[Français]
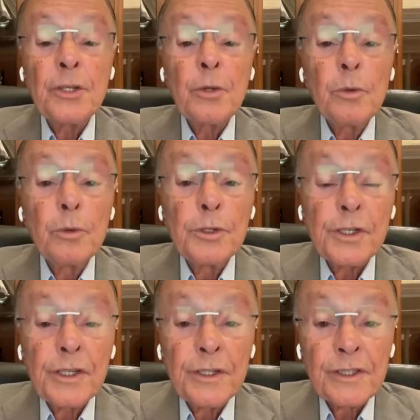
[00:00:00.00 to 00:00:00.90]
et
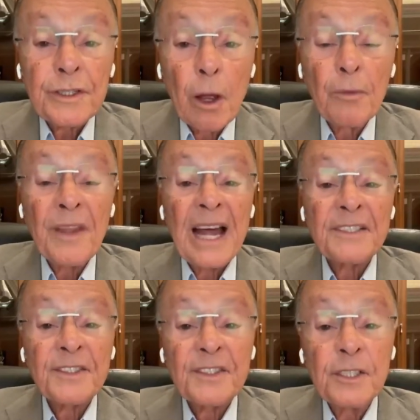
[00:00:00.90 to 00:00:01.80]
seuls
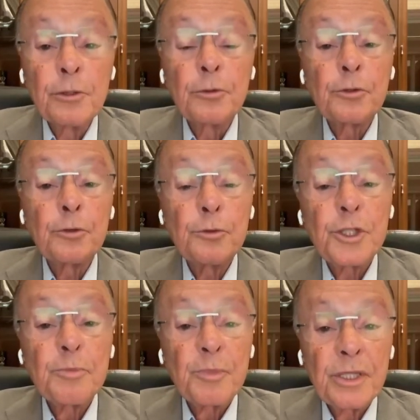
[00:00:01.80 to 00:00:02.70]
ceux qui
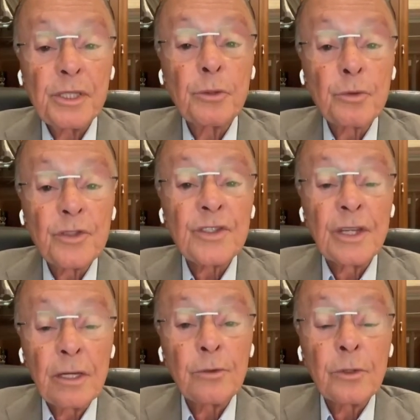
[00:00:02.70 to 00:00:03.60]
sont nés de
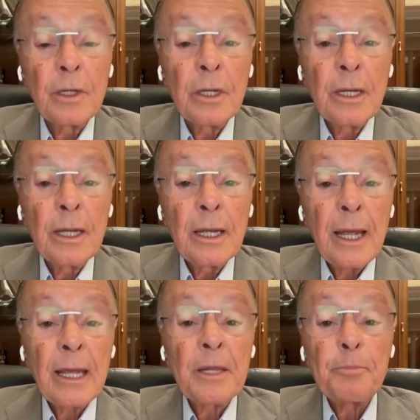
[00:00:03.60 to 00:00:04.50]
l'Esprit Saint
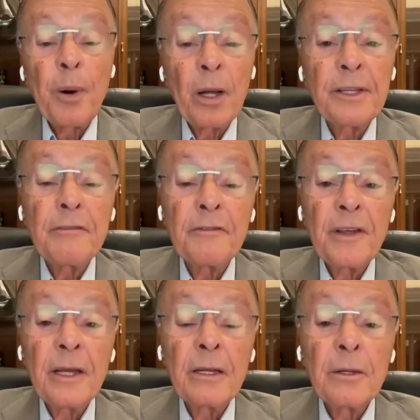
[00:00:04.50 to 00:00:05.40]

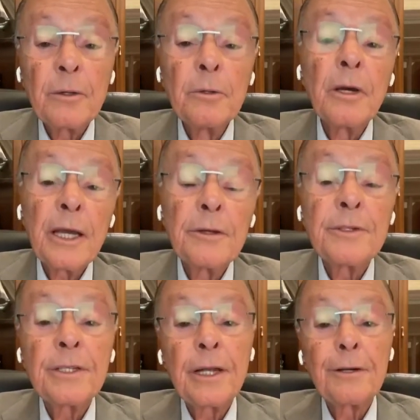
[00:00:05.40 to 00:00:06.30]
peuvent
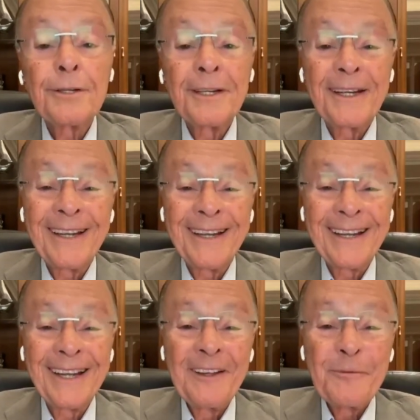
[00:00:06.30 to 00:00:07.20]
voir le royaume
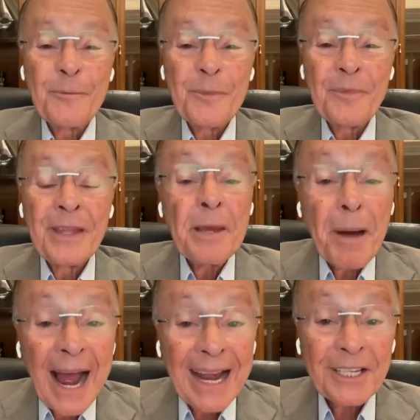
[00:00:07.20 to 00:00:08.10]
de Dieu.
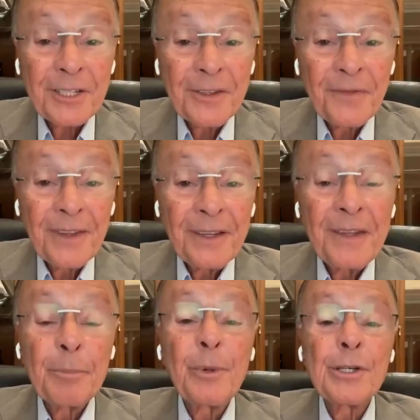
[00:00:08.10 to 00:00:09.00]

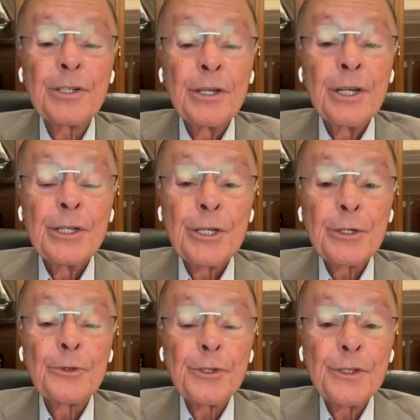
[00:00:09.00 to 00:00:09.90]
Et plus
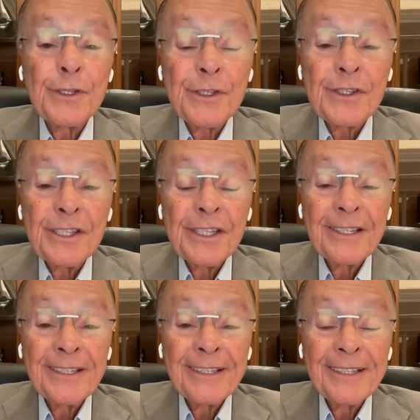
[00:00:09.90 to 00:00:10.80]
encore,
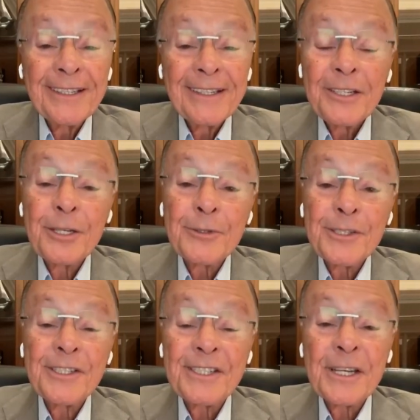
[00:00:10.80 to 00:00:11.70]
après Jésus a
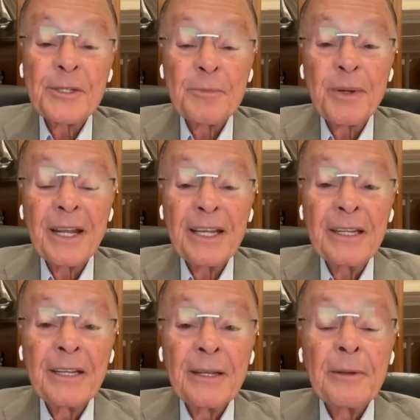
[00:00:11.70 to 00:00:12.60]
dit,
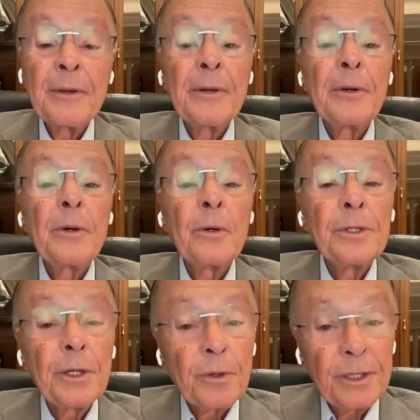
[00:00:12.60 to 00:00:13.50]
Jésus lui a dit,
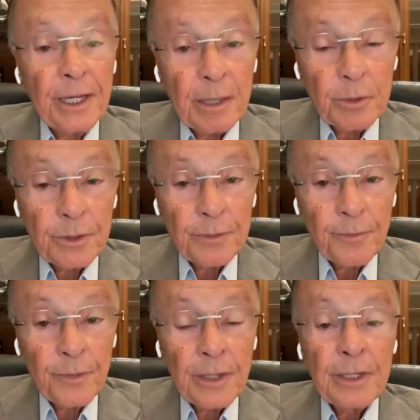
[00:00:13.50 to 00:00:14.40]

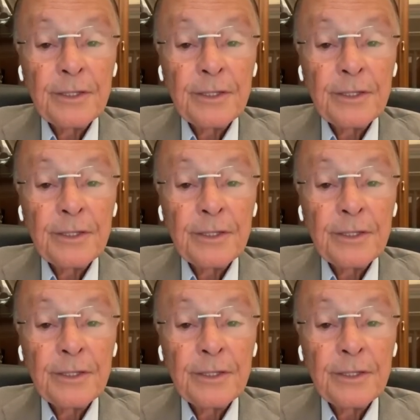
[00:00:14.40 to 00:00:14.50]
Nicodème,